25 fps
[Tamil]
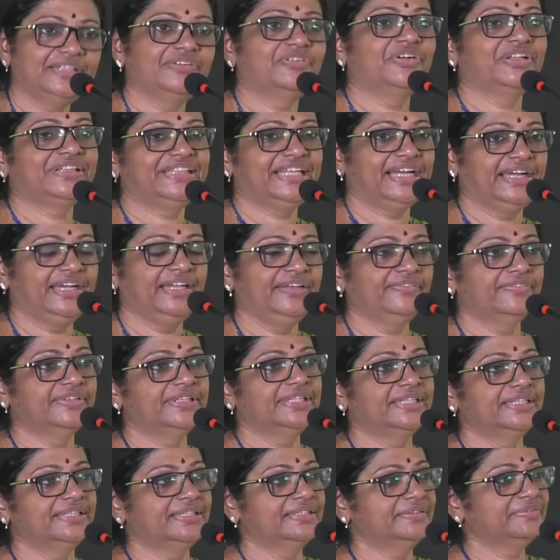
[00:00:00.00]
இந்த அவ்வளோ தண்ணி
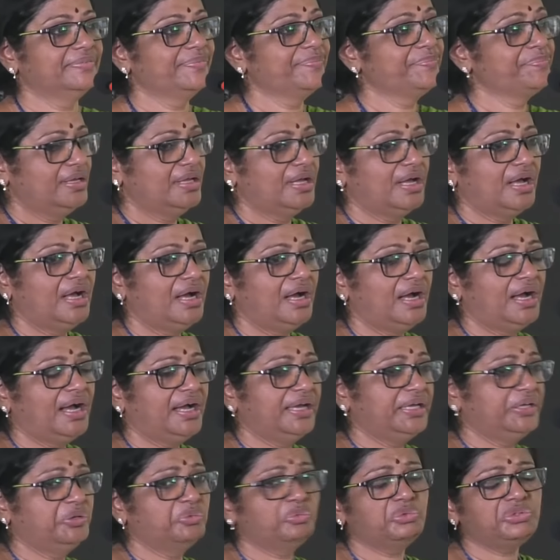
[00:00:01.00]
வந்தது
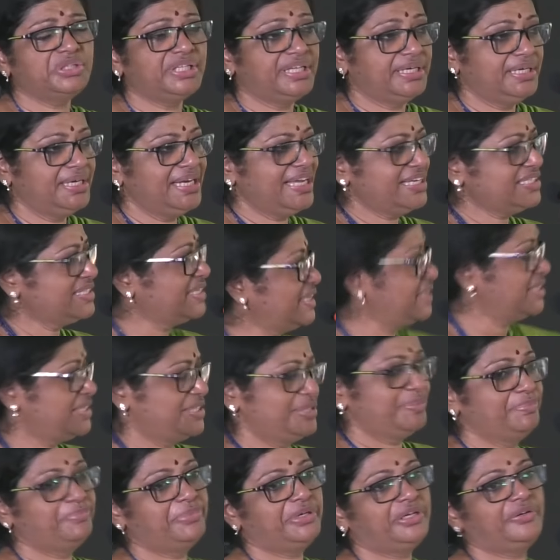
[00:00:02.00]
ஐ நோ த ரிலேஷன்ஷிப்